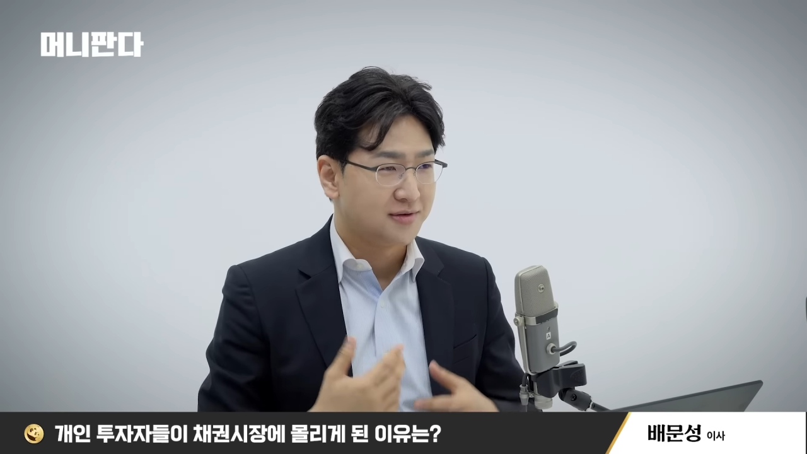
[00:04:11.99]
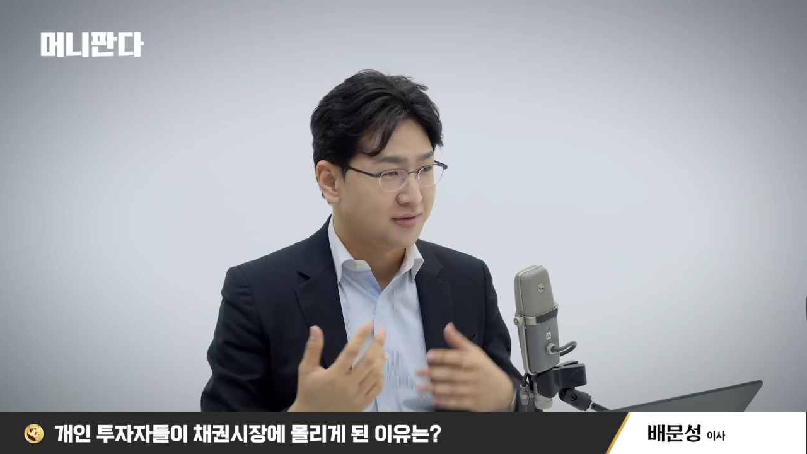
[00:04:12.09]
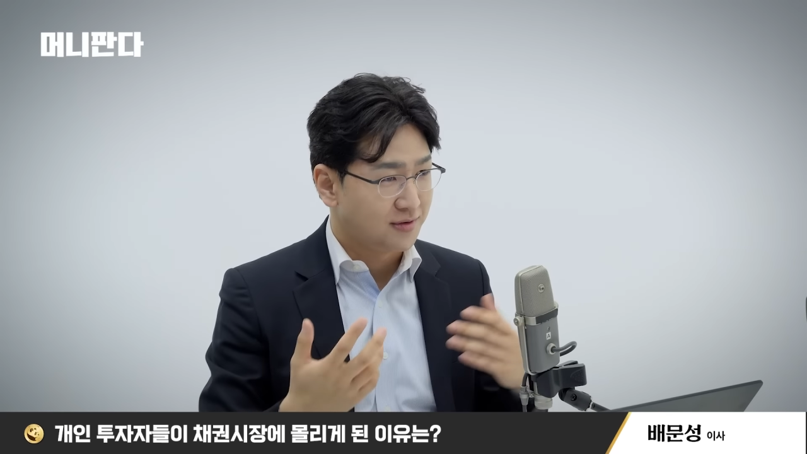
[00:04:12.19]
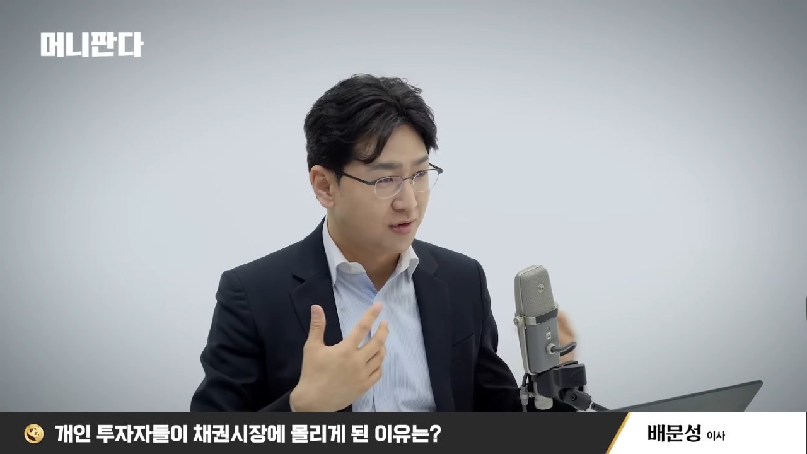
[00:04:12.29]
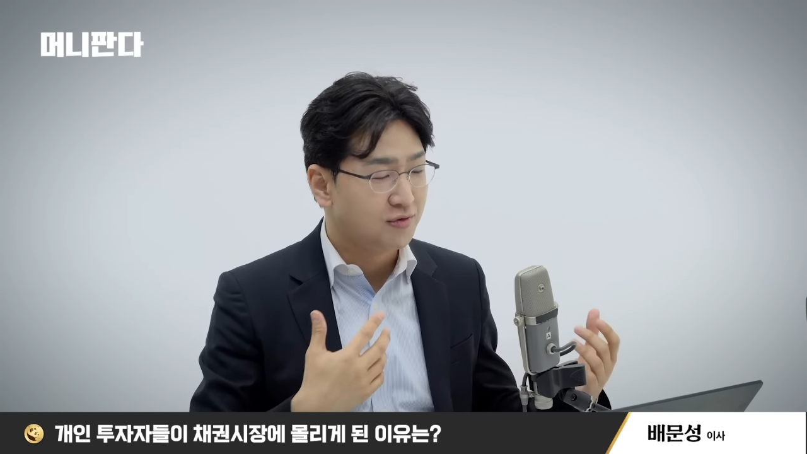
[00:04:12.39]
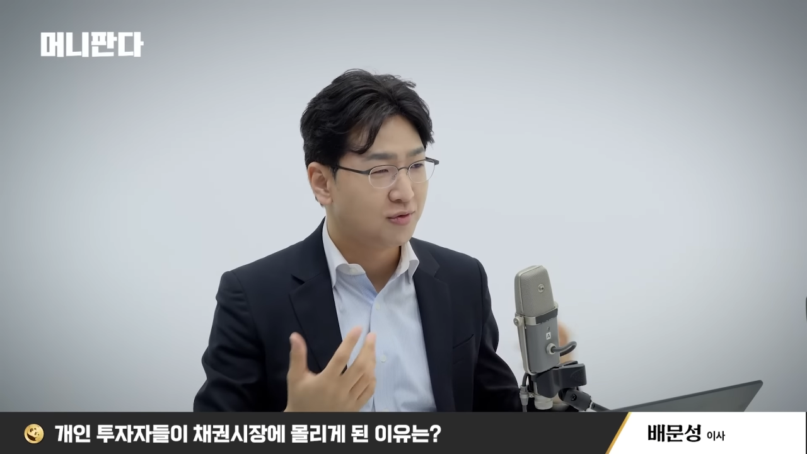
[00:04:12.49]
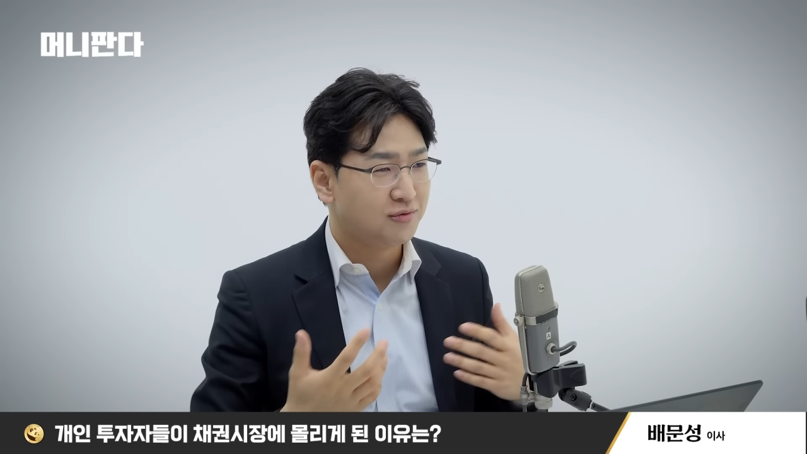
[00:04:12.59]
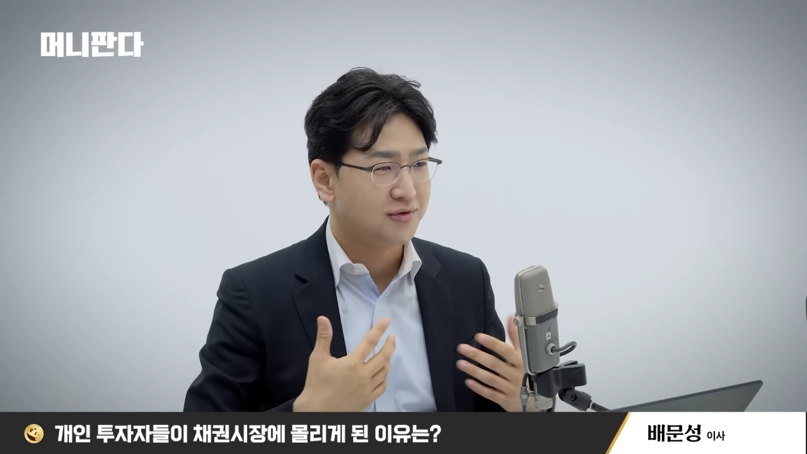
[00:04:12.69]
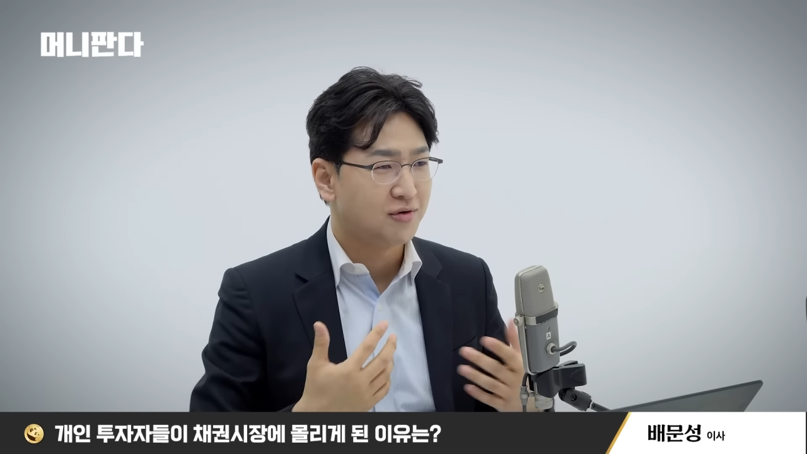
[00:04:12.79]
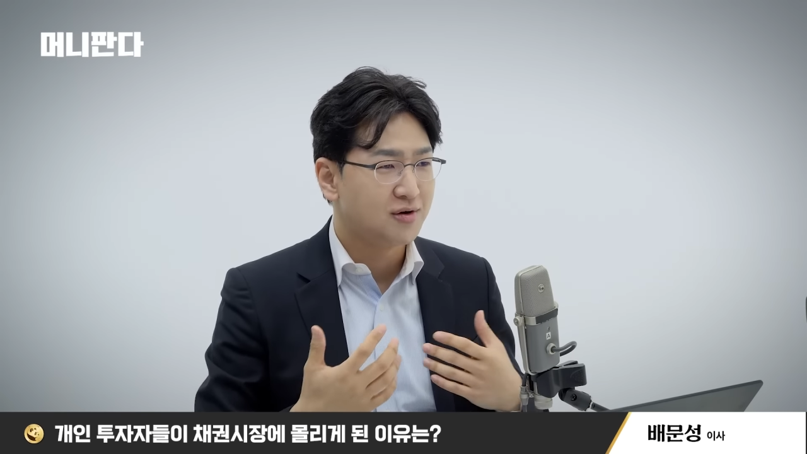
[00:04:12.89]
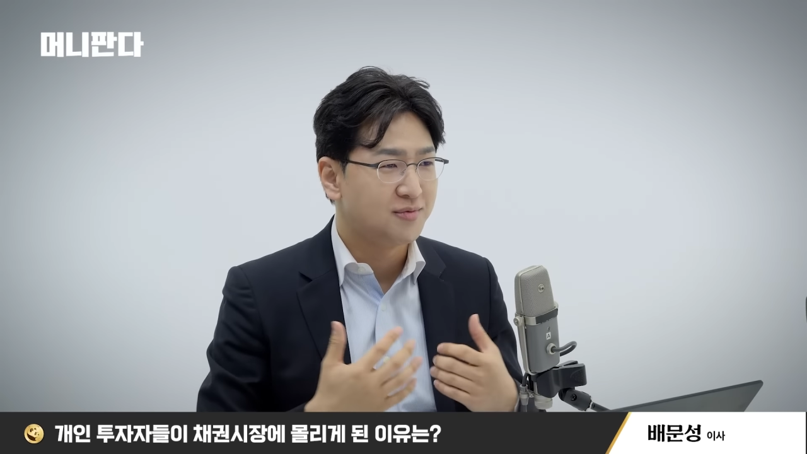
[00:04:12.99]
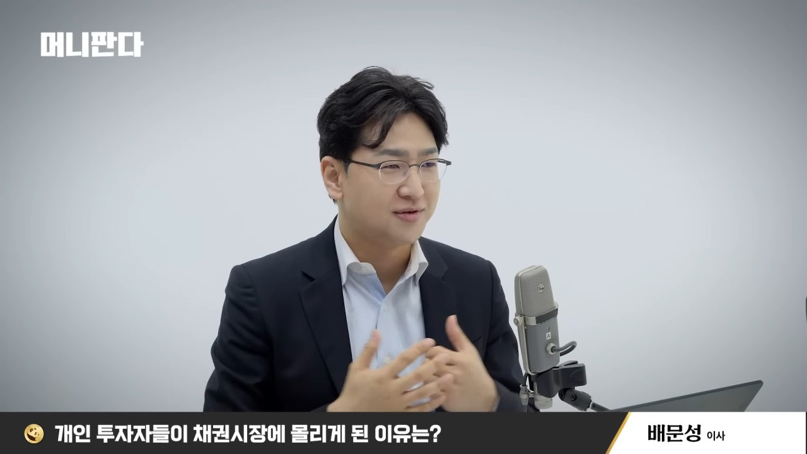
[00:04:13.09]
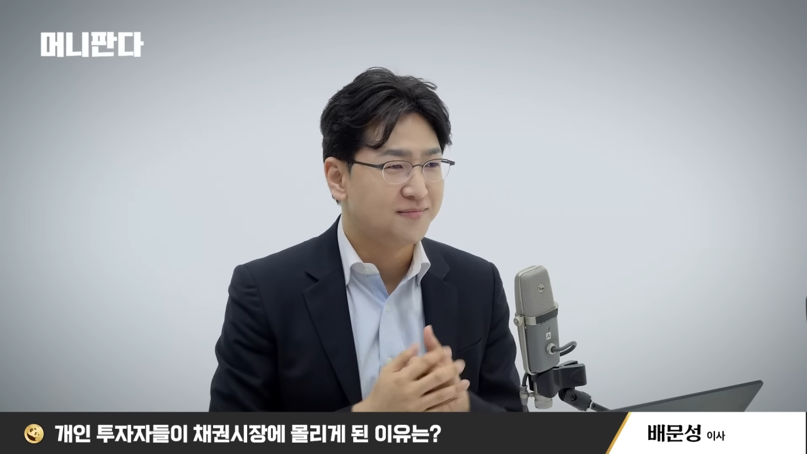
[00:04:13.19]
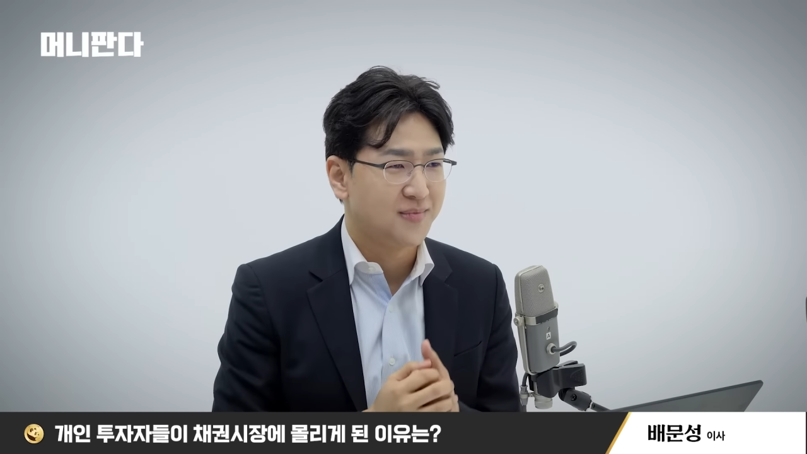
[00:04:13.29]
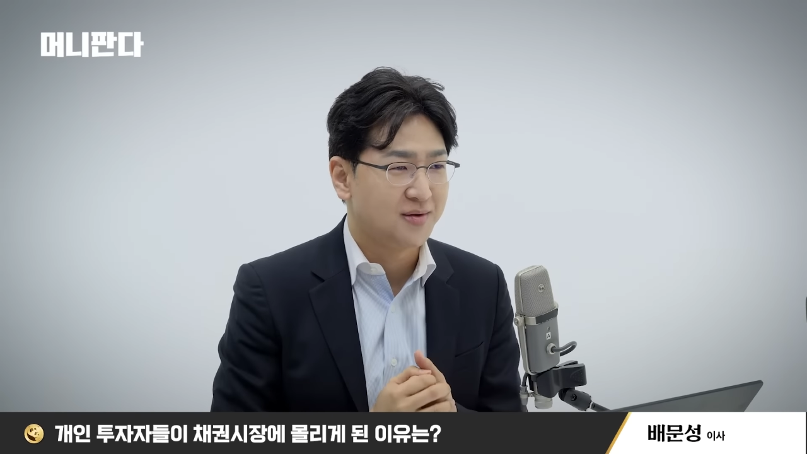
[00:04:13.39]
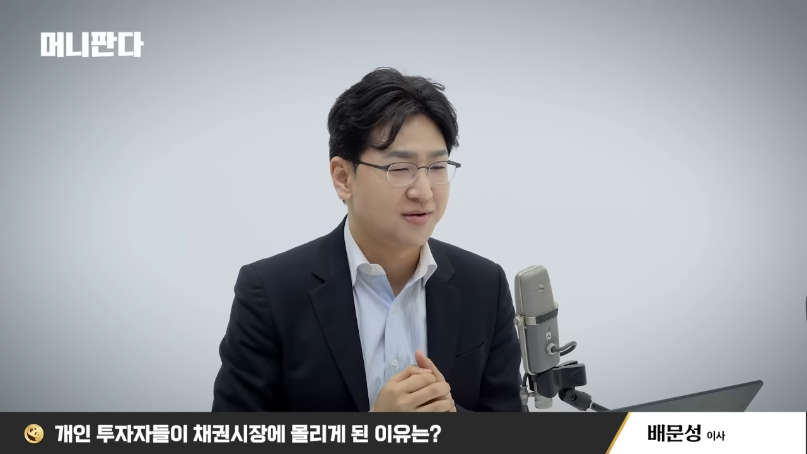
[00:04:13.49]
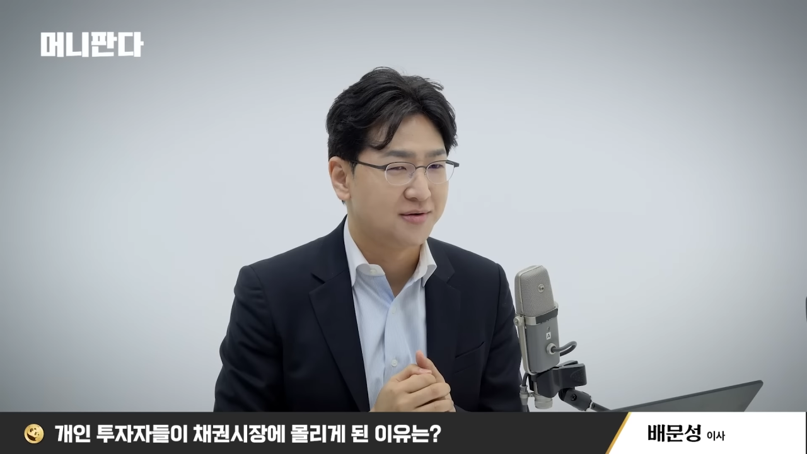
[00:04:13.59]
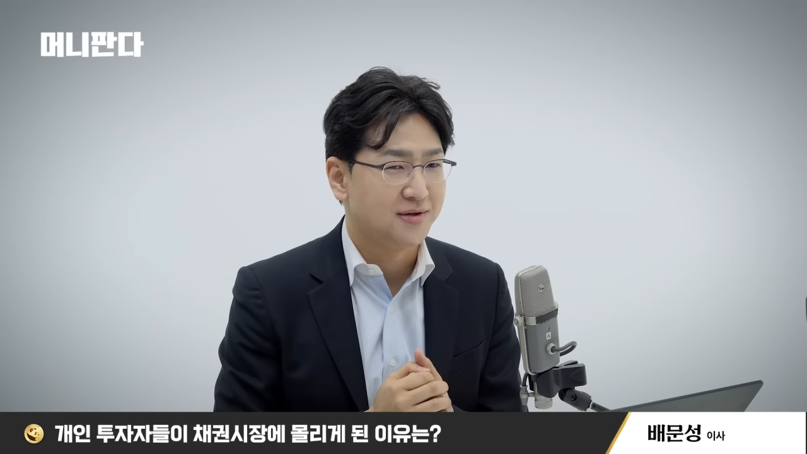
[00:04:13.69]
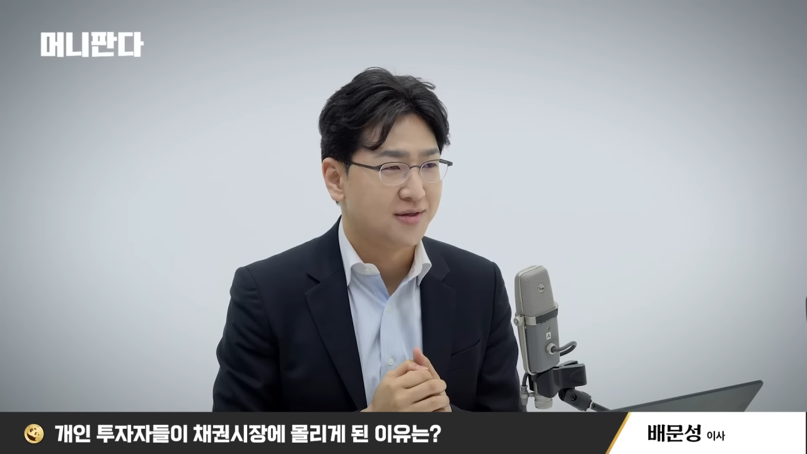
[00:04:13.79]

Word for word: 그 여유로운 현금 흐름 어,